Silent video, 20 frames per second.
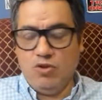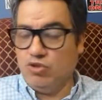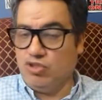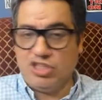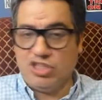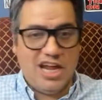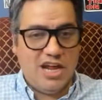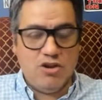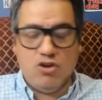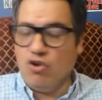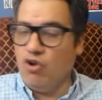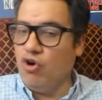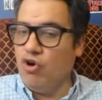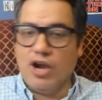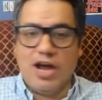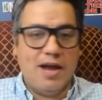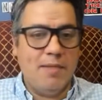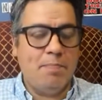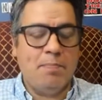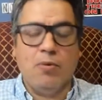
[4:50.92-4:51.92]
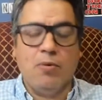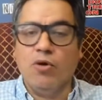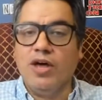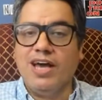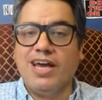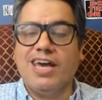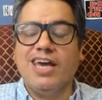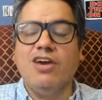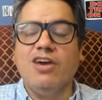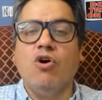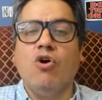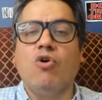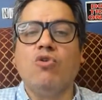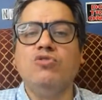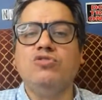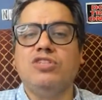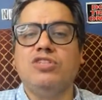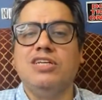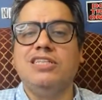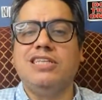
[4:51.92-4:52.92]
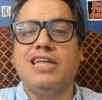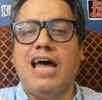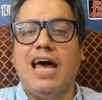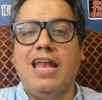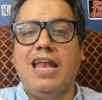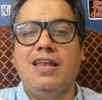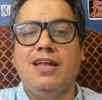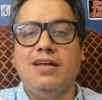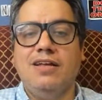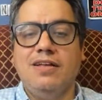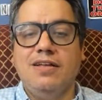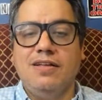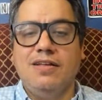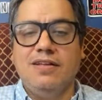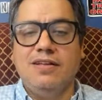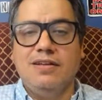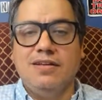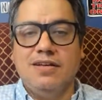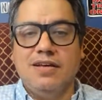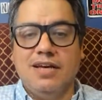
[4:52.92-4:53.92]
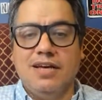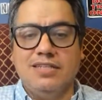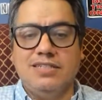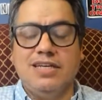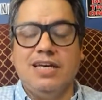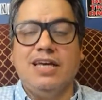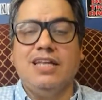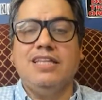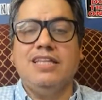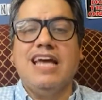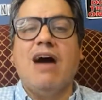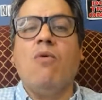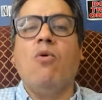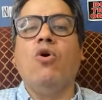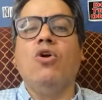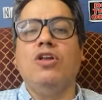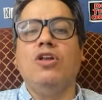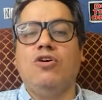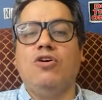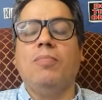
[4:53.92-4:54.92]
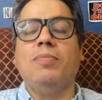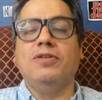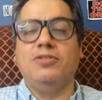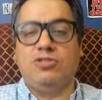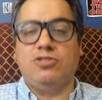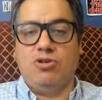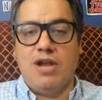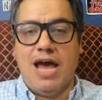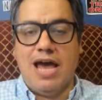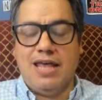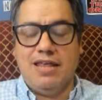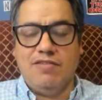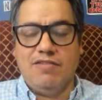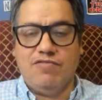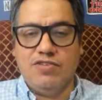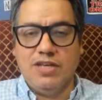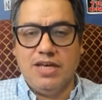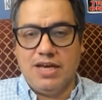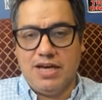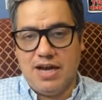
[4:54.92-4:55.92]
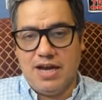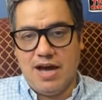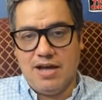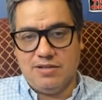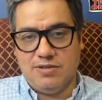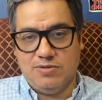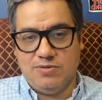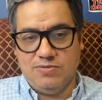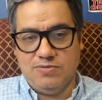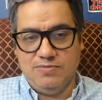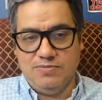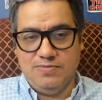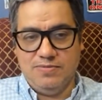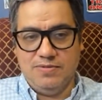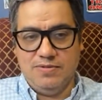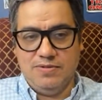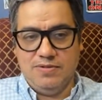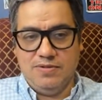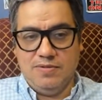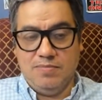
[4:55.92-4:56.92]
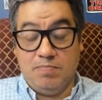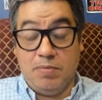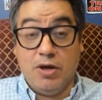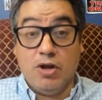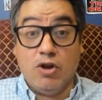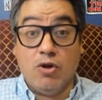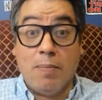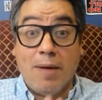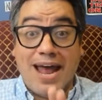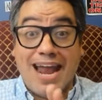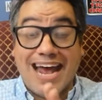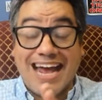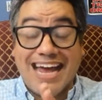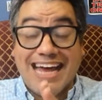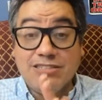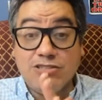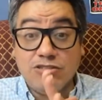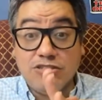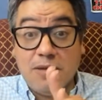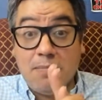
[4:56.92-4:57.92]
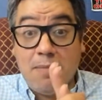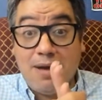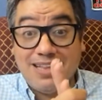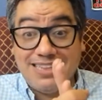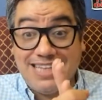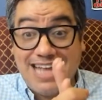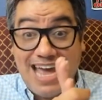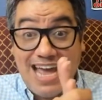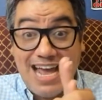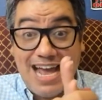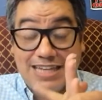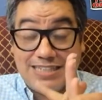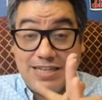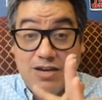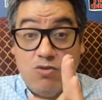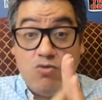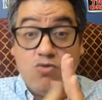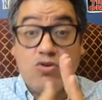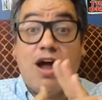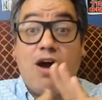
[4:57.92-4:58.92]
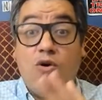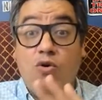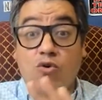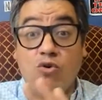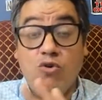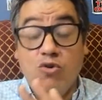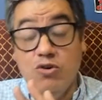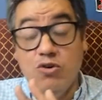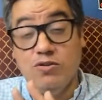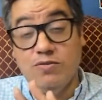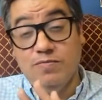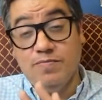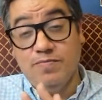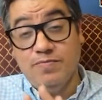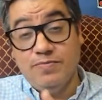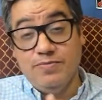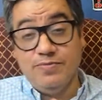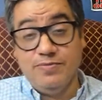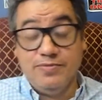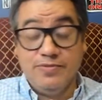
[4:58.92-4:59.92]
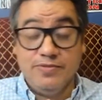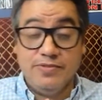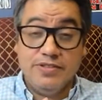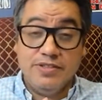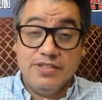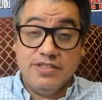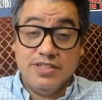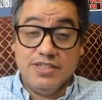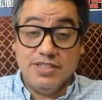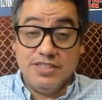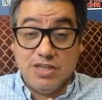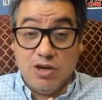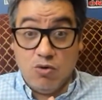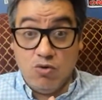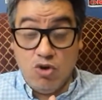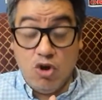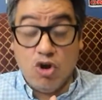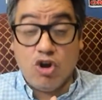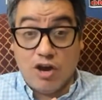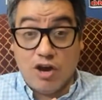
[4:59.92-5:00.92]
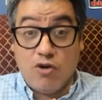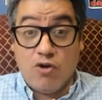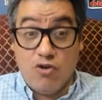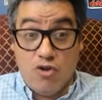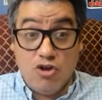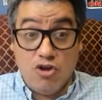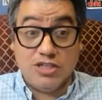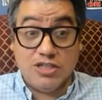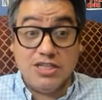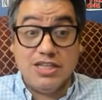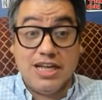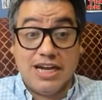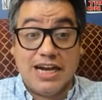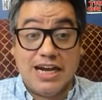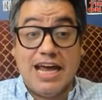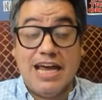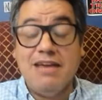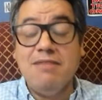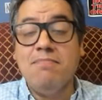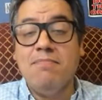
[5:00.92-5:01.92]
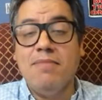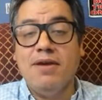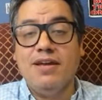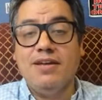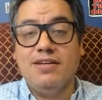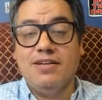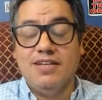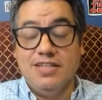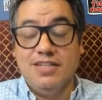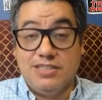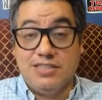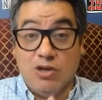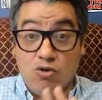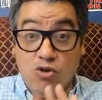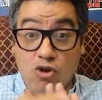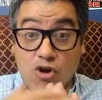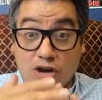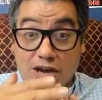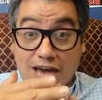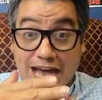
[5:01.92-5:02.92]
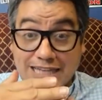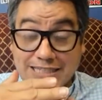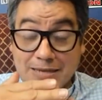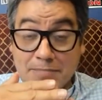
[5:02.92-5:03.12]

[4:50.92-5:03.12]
Los tres no logran el poder que llegó a concentrar ese diabólico personaje de Fidel Castro. Pero para que eso se mantenga, según Raúl, y según los que conocen del régimen, y según los que